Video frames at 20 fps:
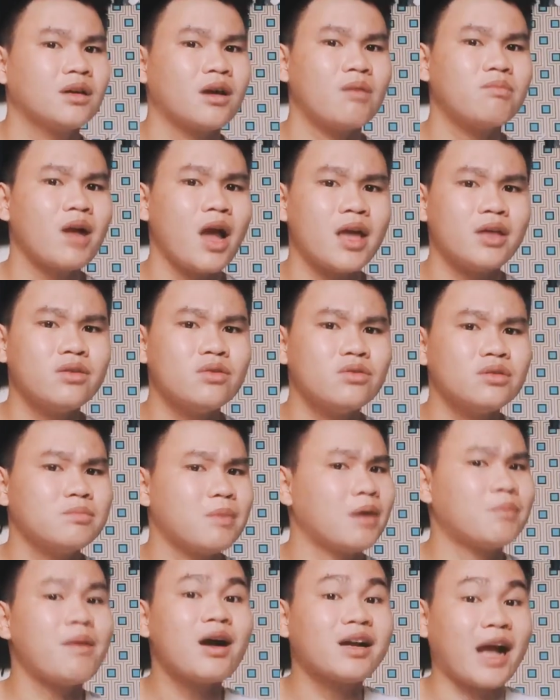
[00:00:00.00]
Không hề vui,
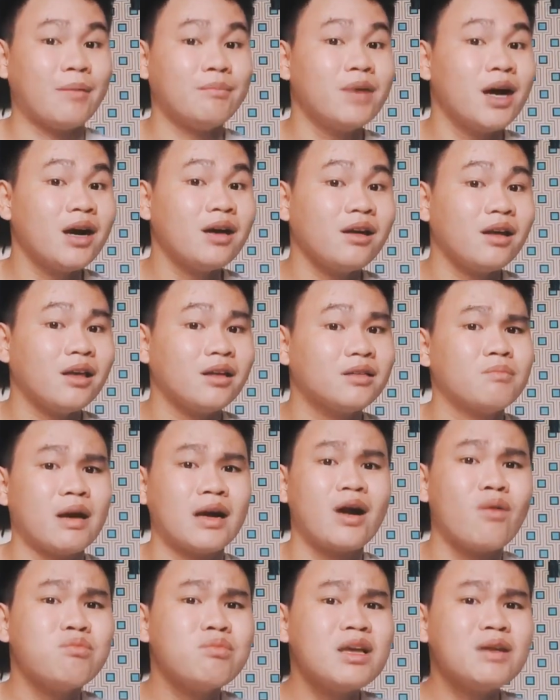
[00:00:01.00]
bạn mất cảm hứng liền, bạn
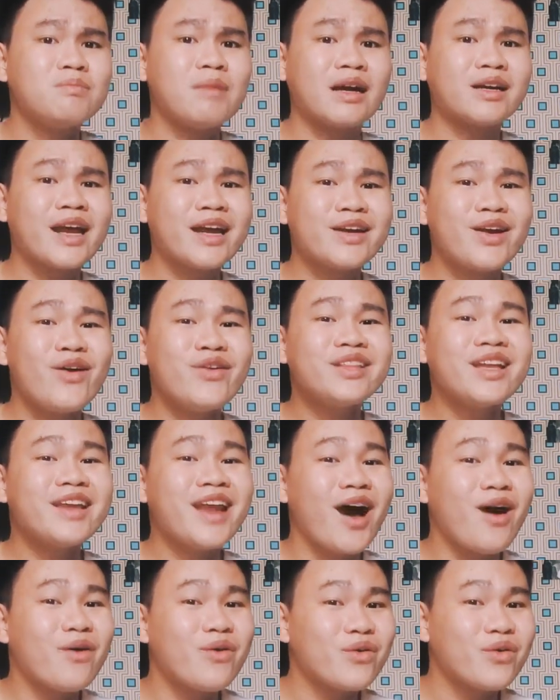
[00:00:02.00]
không biết bạn đang nói tới
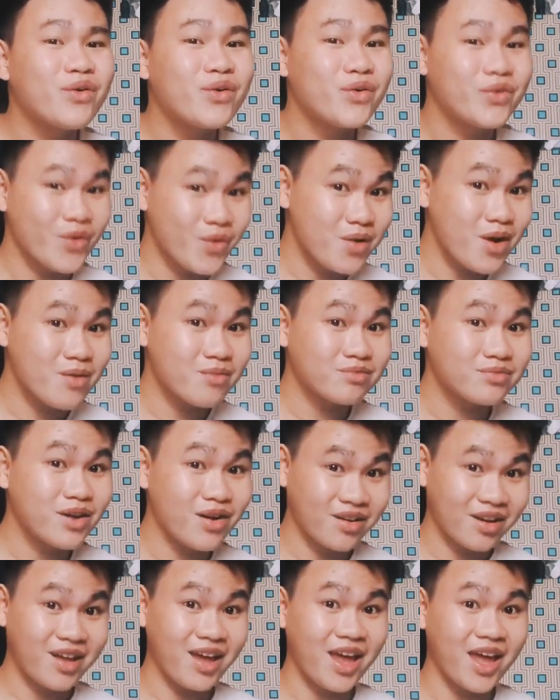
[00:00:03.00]
đâu, đúng không?
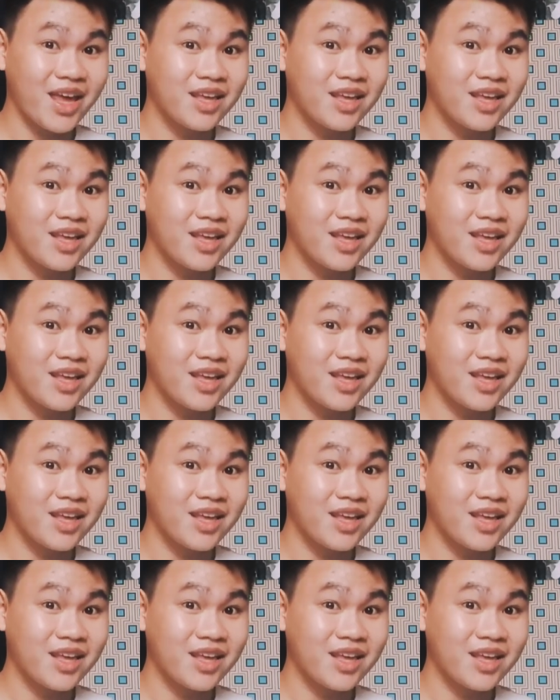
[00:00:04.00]
Ok,